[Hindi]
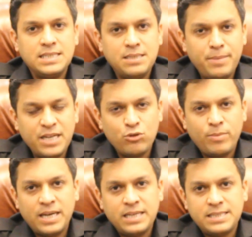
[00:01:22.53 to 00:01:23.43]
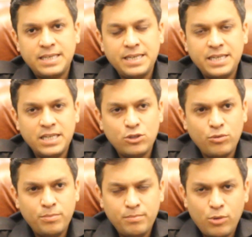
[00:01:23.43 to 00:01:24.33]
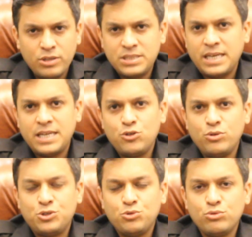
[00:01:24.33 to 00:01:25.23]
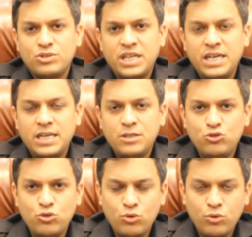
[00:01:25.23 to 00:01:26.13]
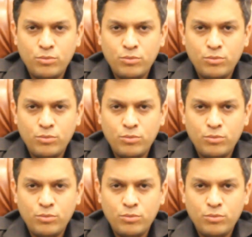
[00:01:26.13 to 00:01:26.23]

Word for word: जब मैंने दोबारा स्टडी की तो बहुत सारे जो इश्यूज़ थे जो